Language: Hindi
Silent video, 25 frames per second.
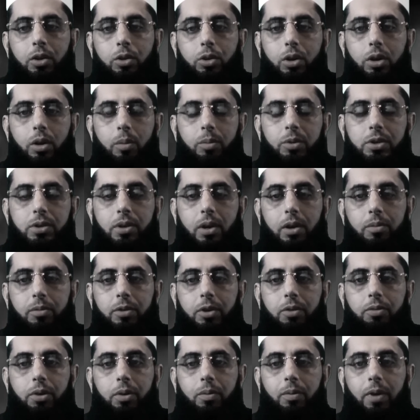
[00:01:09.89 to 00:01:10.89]
तो नबी सलम
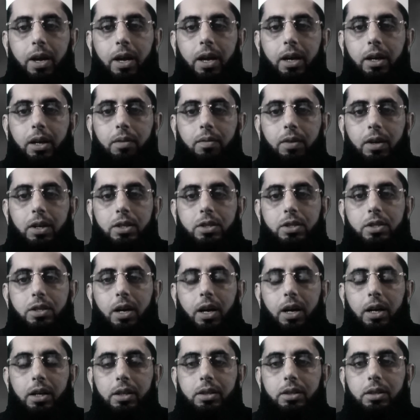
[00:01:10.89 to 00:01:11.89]
ने फरमाया कि मेरे
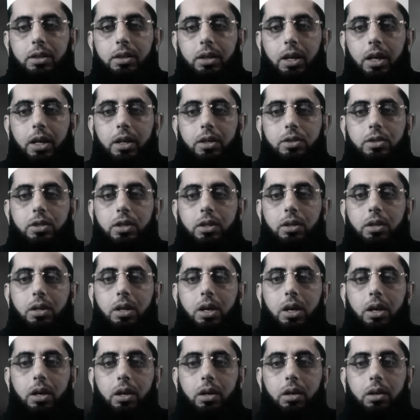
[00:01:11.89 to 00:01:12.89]
साथ एक
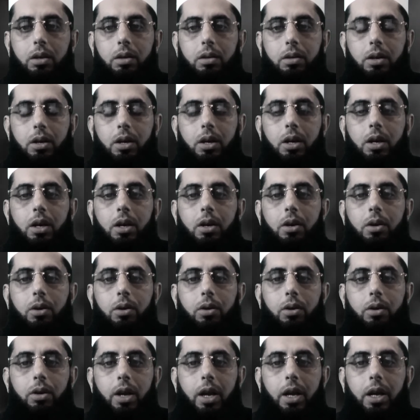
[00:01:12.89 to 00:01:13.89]
सिद्दीक
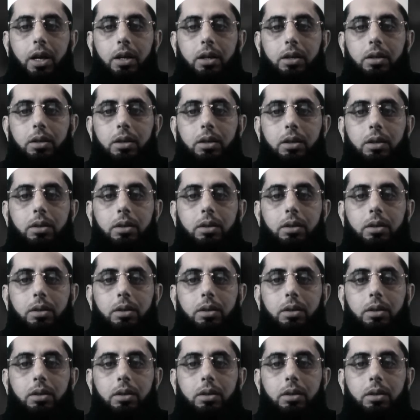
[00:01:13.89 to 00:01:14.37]
और एक